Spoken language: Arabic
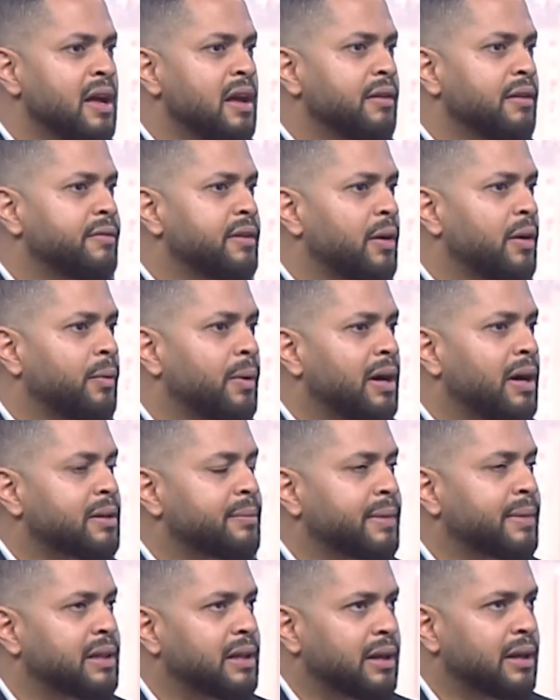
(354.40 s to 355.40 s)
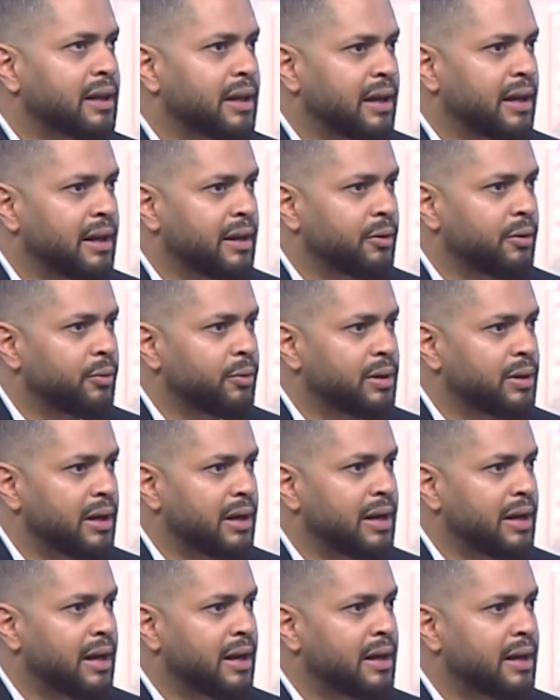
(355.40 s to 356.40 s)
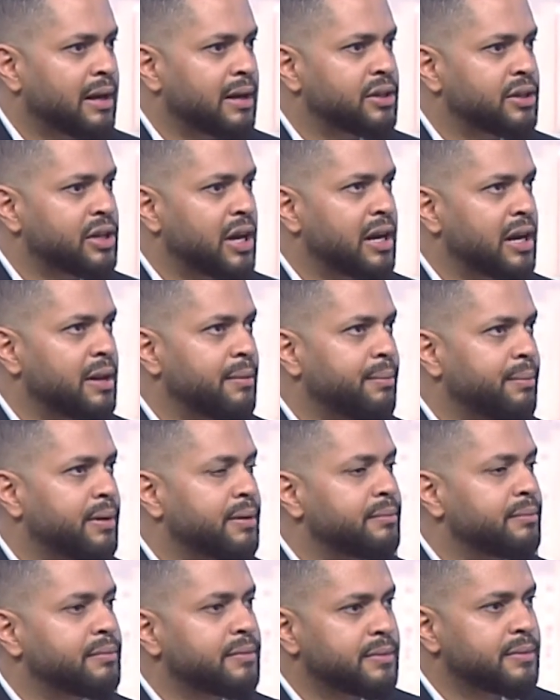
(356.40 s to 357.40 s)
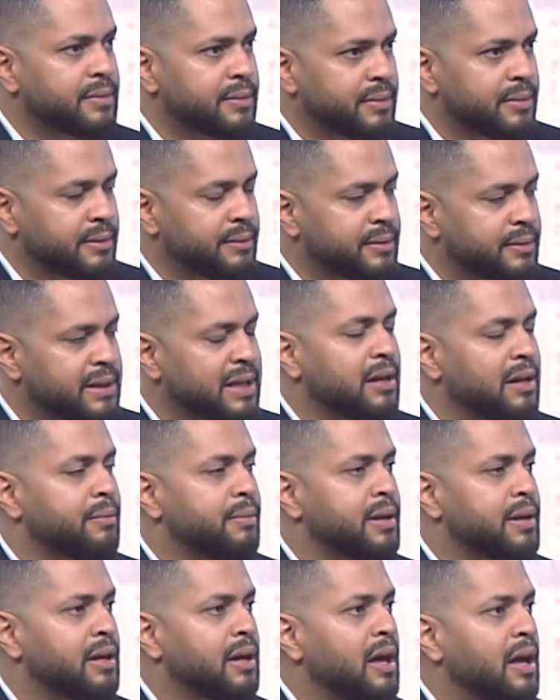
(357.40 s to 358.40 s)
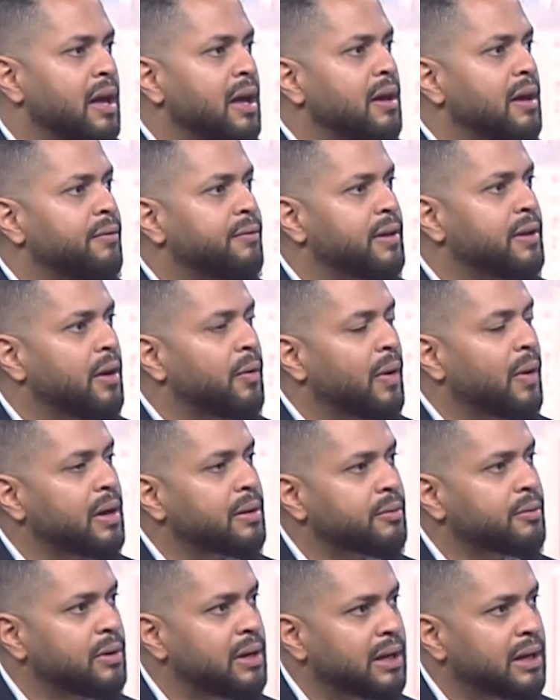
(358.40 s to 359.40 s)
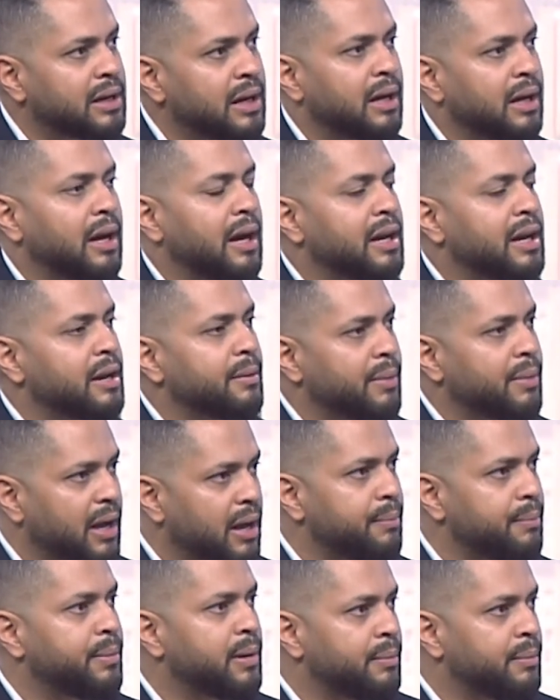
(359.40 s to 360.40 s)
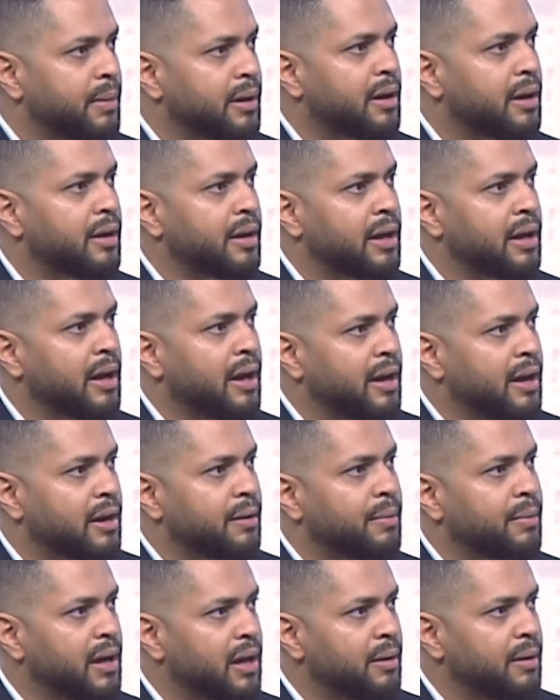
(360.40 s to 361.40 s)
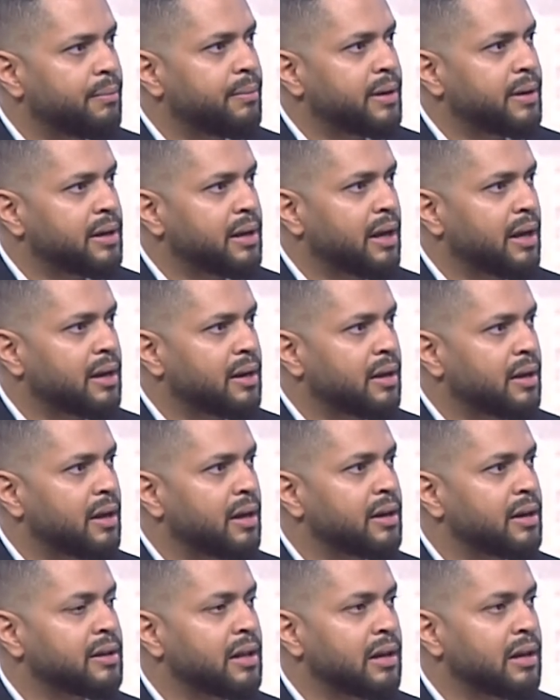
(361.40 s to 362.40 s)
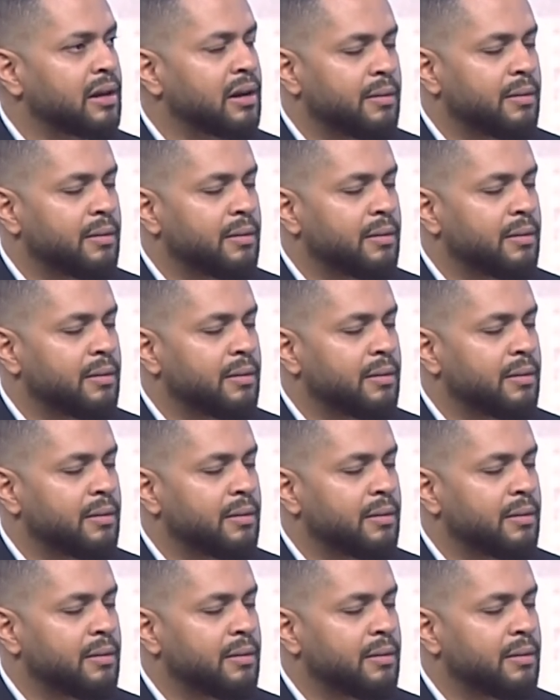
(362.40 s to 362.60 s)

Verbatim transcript: في اوقات مثلا خلينا نقول لها جانب سلبي في اوقات تقول لك لا انا بحب المرايا انا بحب اني انا يضل